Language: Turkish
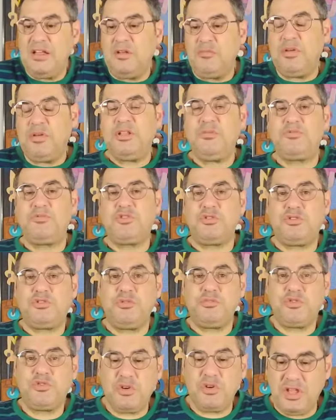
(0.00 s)
Benim çocuğum
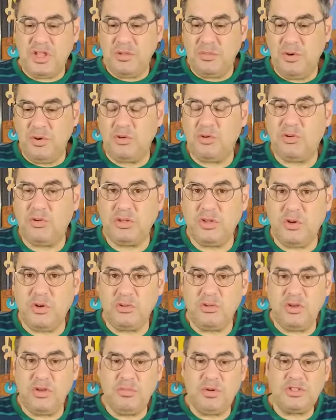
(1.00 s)
çok iyi bir okulda
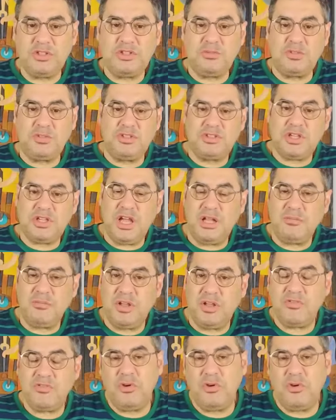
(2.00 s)
oluyor başıma hiç gelmez.